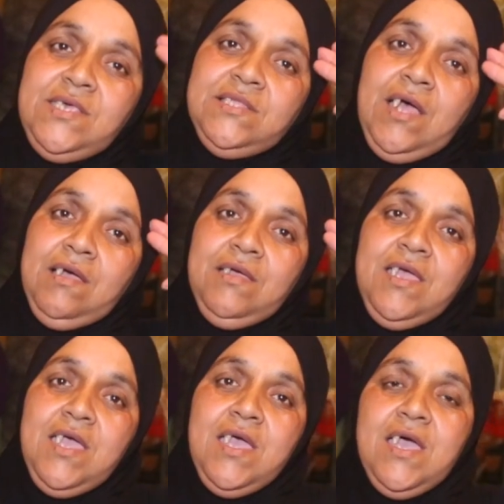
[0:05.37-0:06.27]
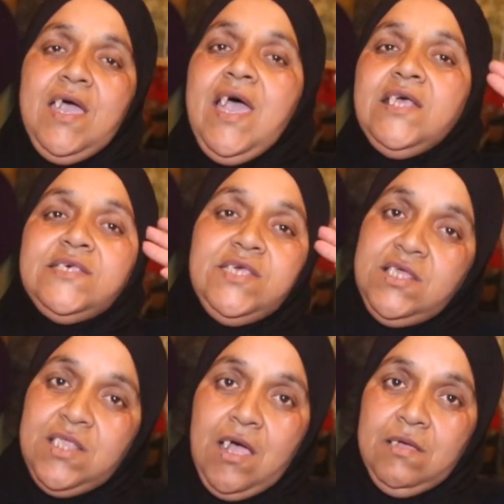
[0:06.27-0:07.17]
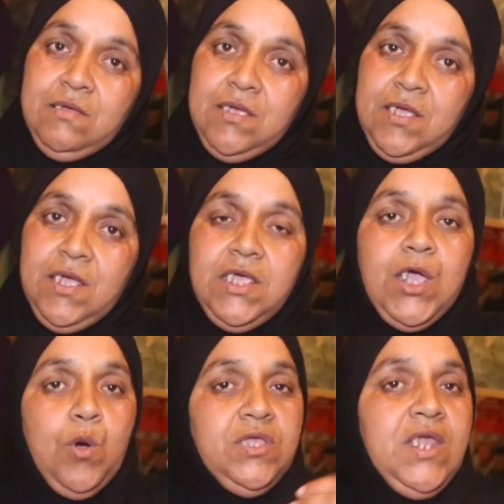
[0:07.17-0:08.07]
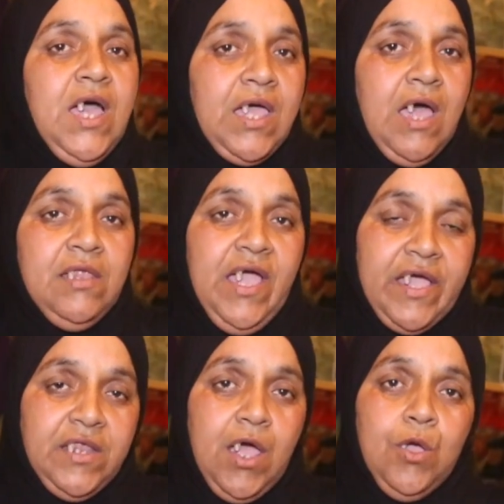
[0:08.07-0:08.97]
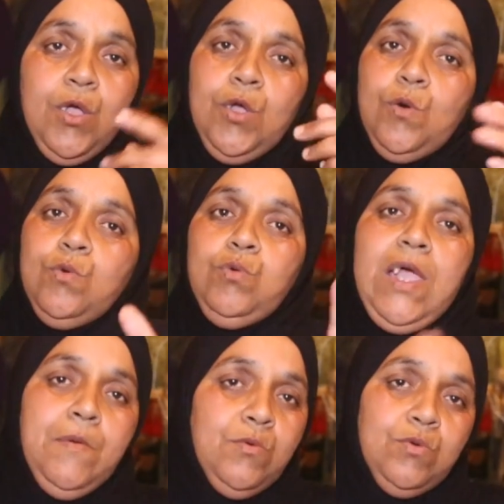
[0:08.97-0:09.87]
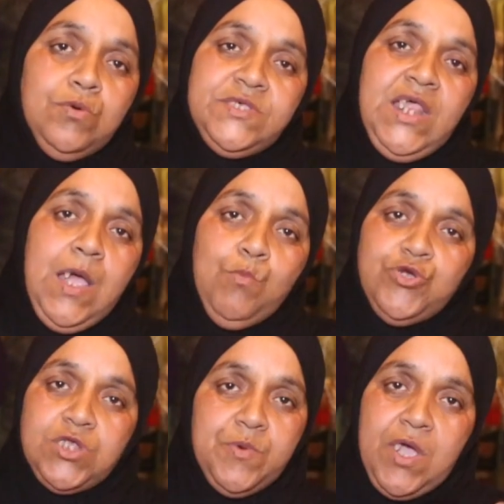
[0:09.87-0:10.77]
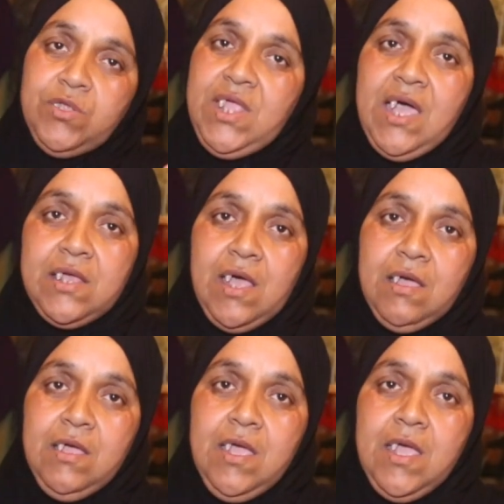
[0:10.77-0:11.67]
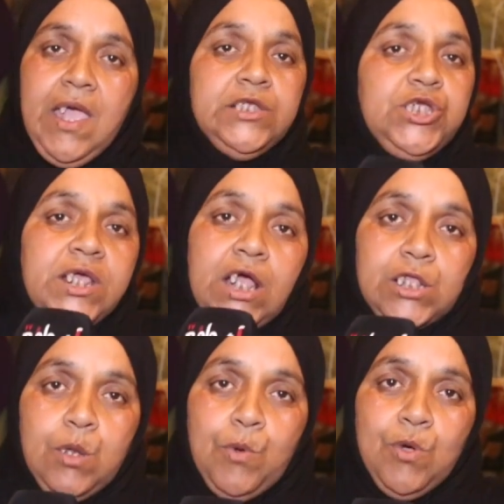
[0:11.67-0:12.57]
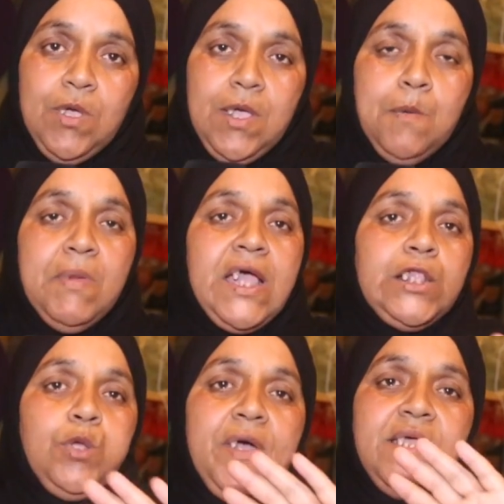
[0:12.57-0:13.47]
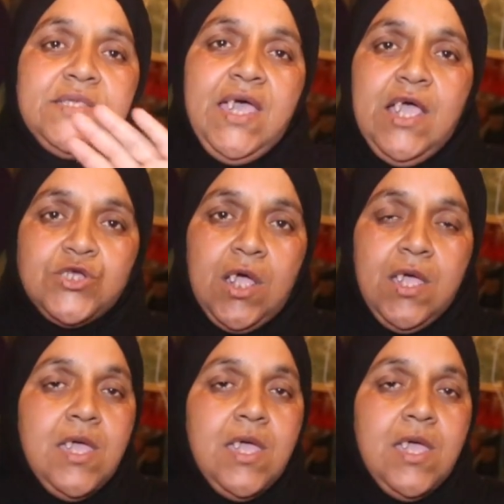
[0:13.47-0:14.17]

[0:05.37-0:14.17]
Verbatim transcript: سيدنا عاش سيدنا ياخذ لنا حقنا والسي الحموشي تو ياخذ لنا حقنا هذا الشيء اللي كنطلبوا ما كنطلب انا حتى حاجه